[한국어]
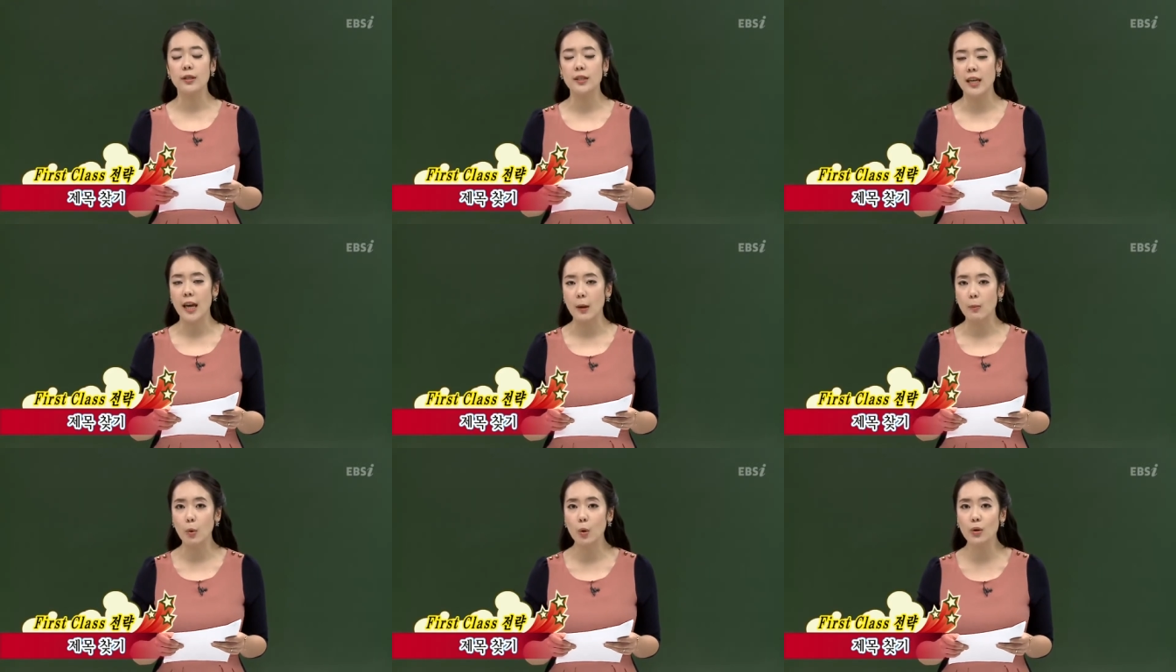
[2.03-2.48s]

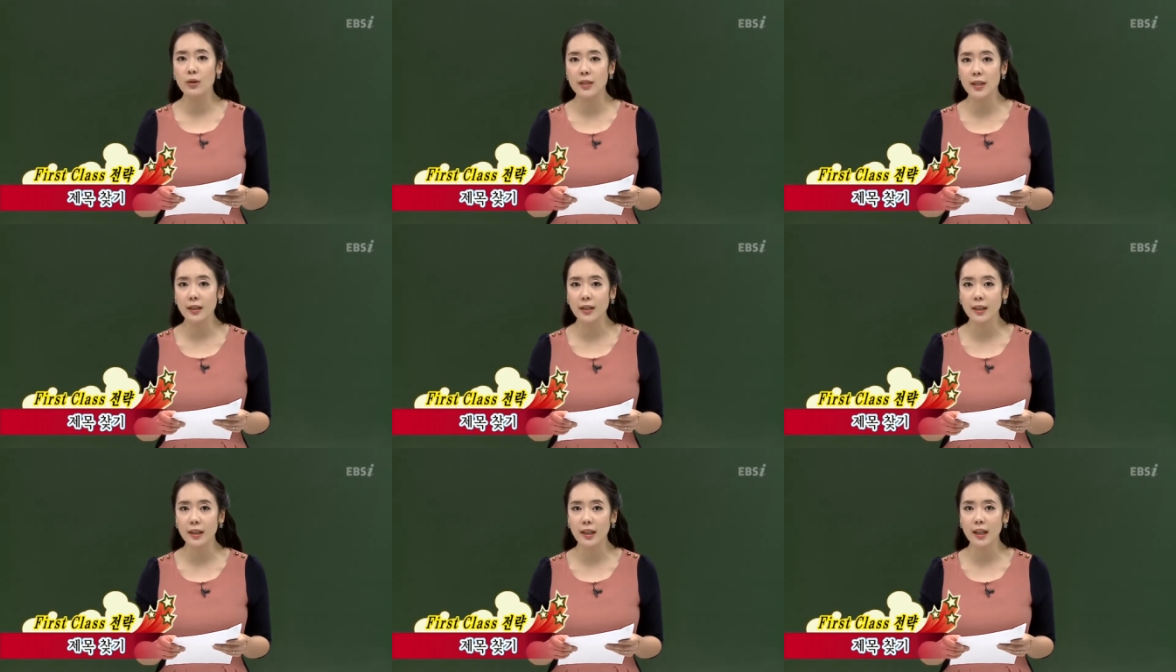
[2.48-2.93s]
제목
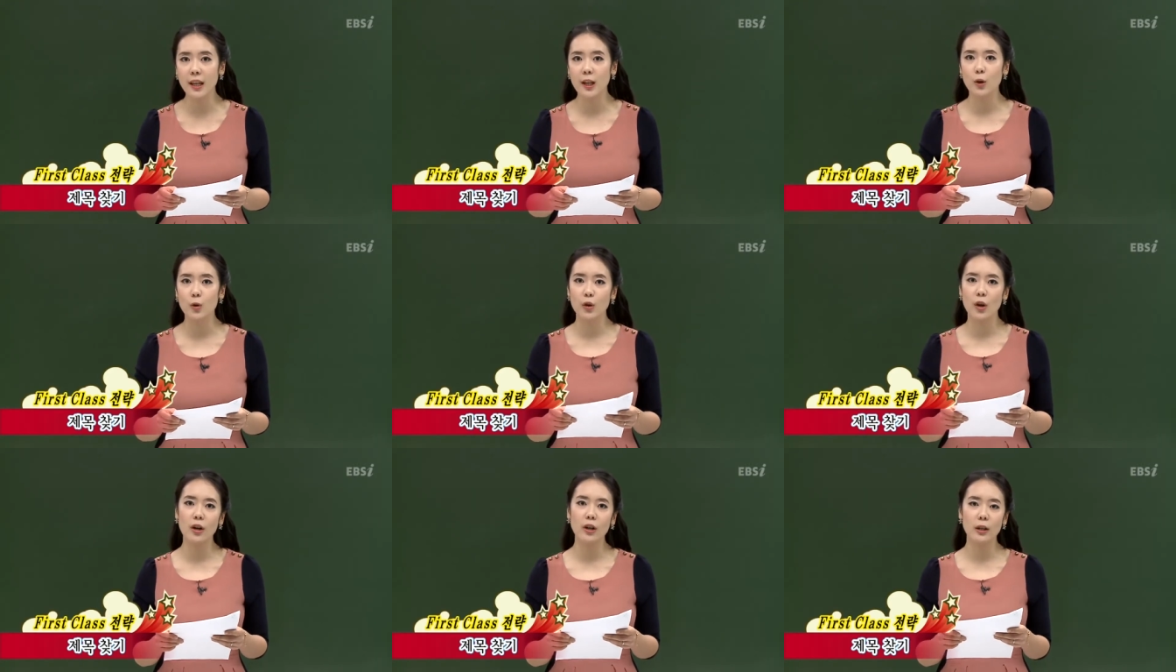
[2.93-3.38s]

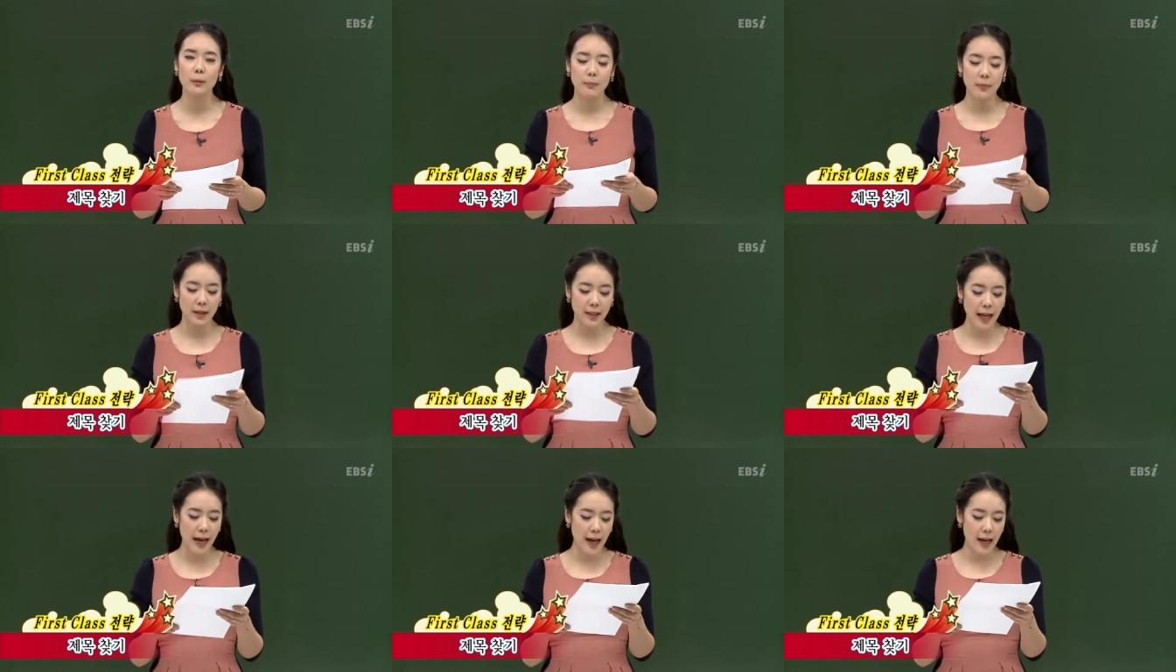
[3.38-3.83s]
찾기
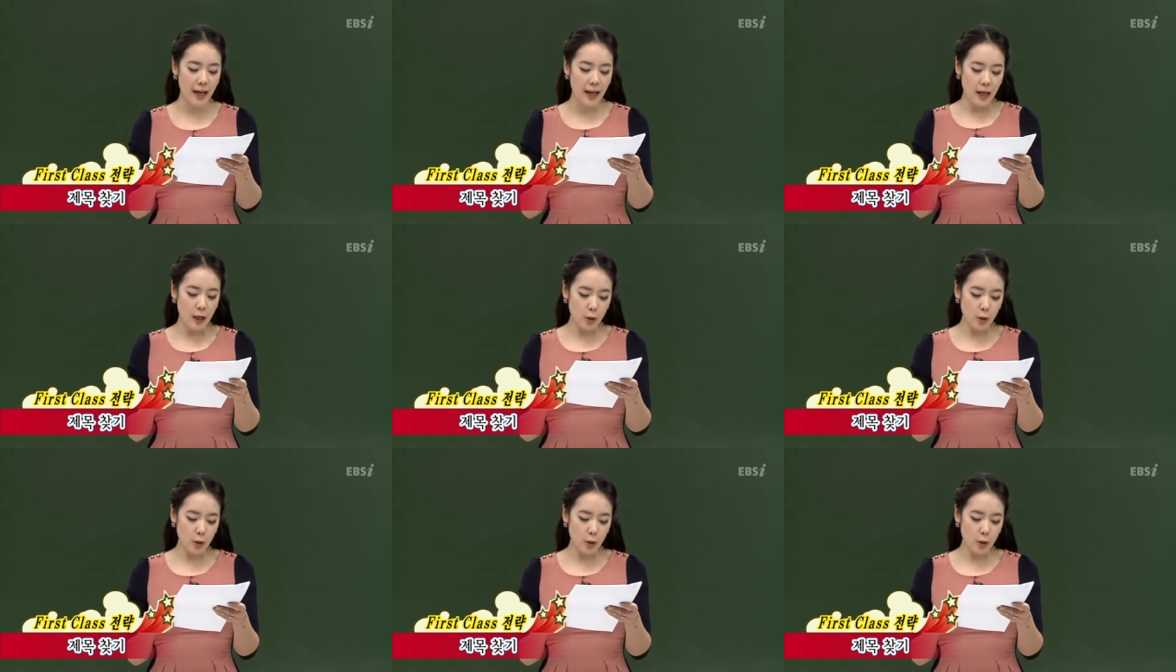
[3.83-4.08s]
유형입니다.